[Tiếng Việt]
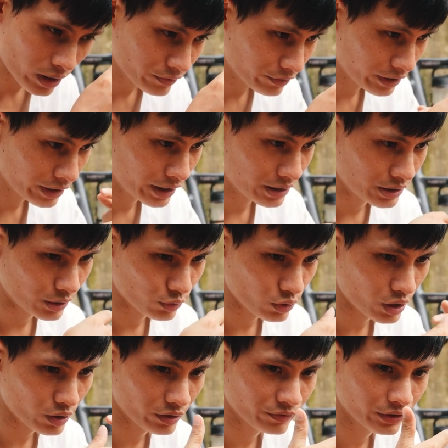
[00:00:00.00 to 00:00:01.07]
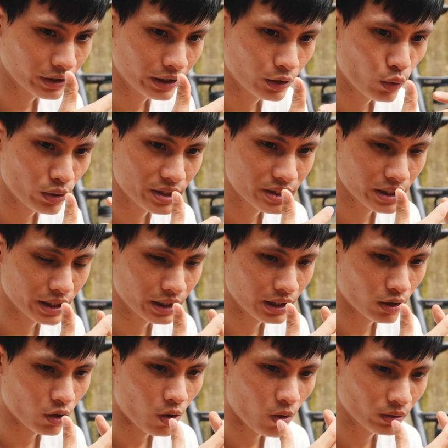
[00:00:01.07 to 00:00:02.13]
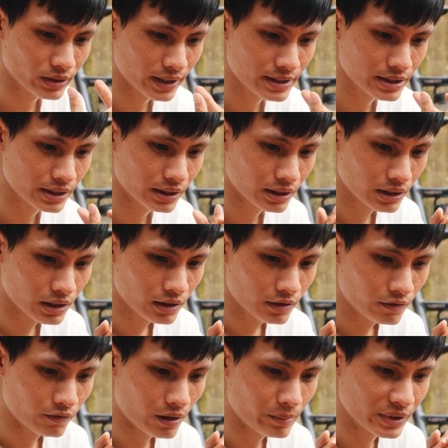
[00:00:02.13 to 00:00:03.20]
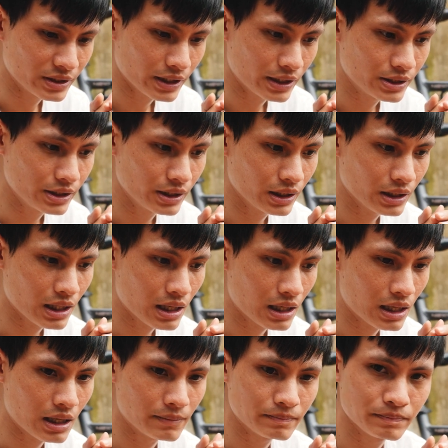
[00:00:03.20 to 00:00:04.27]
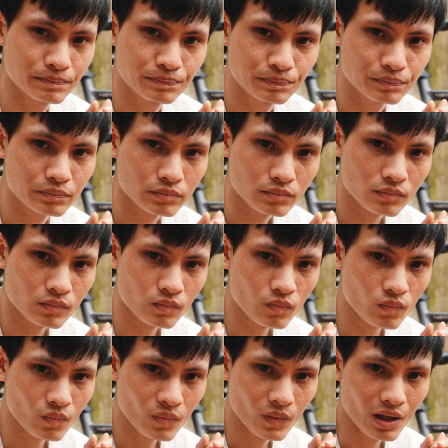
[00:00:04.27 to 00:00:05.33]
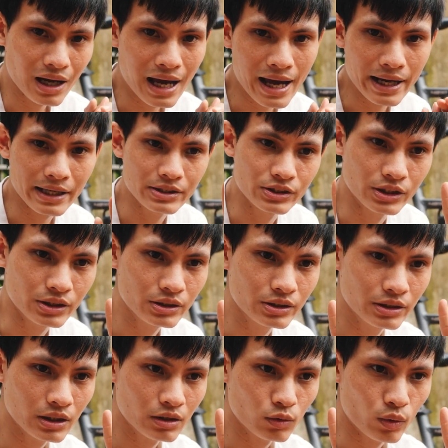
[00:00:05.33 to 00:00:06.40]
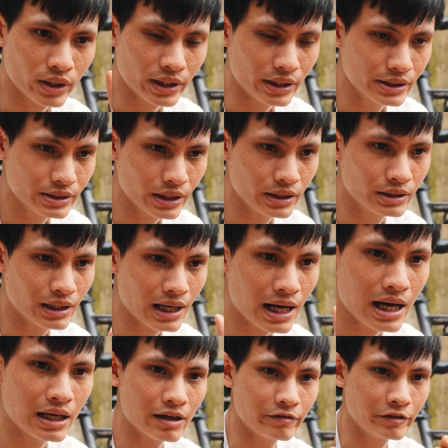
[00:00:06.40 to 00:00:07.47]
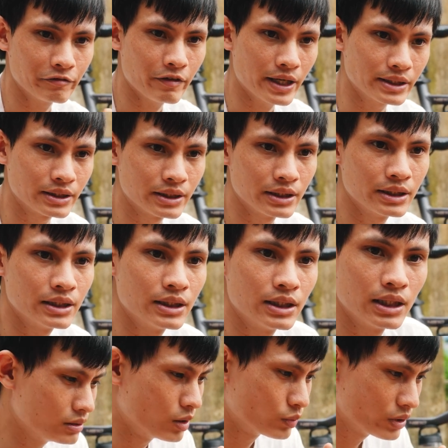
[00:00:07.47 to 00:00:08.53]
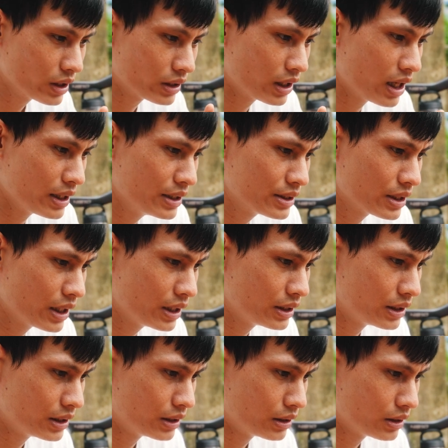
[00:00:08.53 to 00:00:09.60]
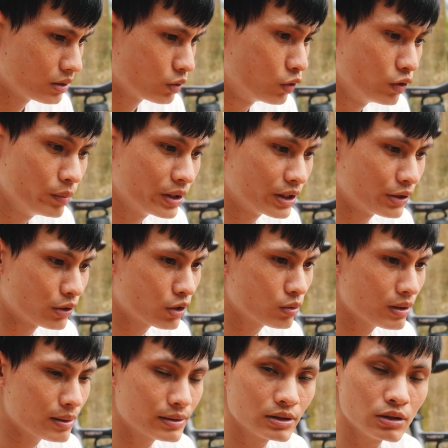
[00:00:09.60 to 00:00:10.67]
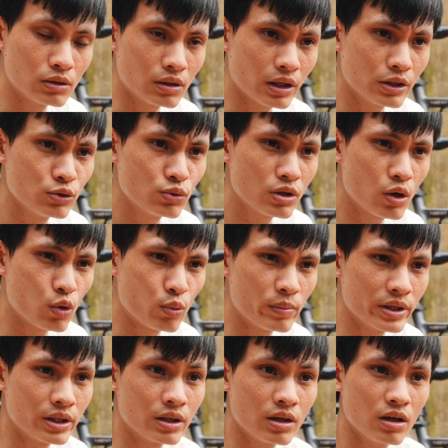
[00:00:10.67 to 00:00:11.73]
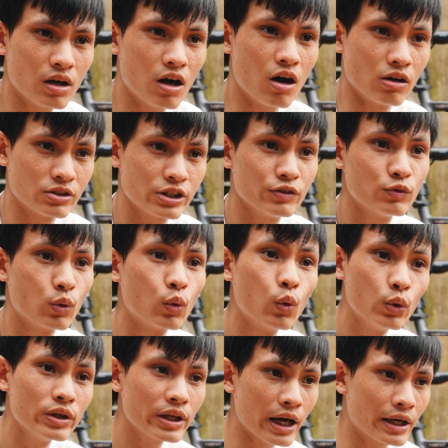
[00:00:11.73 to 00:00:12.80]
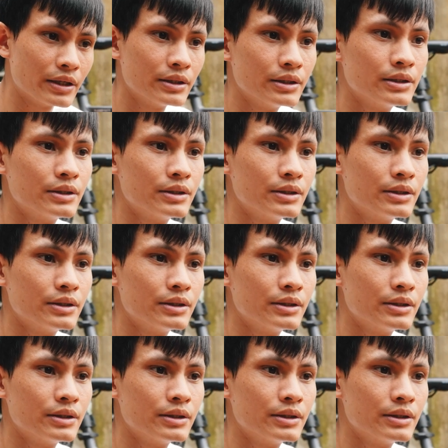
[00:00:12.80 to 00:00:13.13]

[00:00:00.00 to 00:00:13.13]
quanh vấn đề, chỉ xoay quanh vấn đề độ IC là có những cái gì à, Mình sẽ chia ra làm hai cái chính Thứ nhất quanh cái IC, thứ hai là về phanh Đầu tiên đấy là IC thì đối với mình thì nó không đáp ứng được cái nhu cầu của mình ở trên vùng núi như này